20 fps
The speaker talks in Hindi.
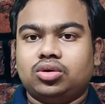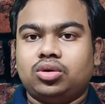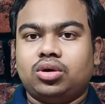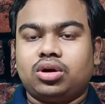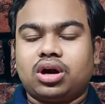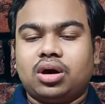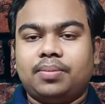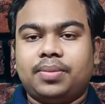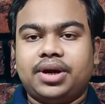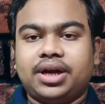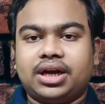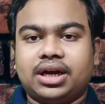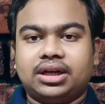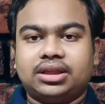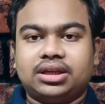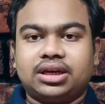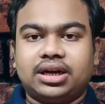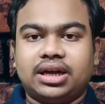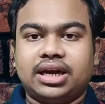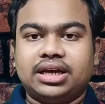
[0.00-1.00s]
दोनों कंपनी के
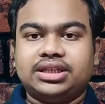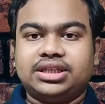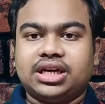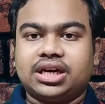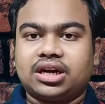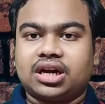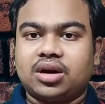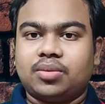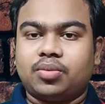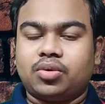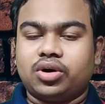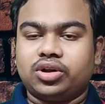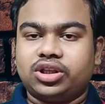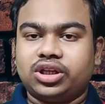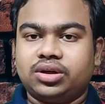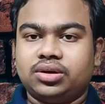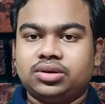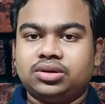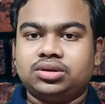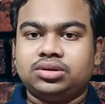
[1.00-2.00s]
अंदर ए का
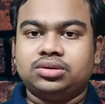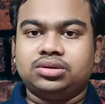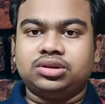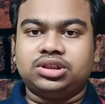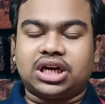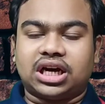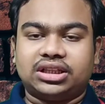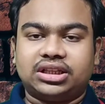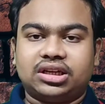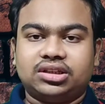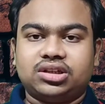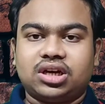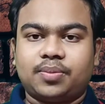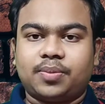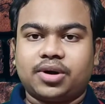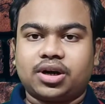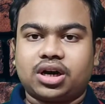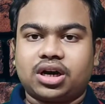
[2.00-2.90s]
बहुत ही ज़्यादा जो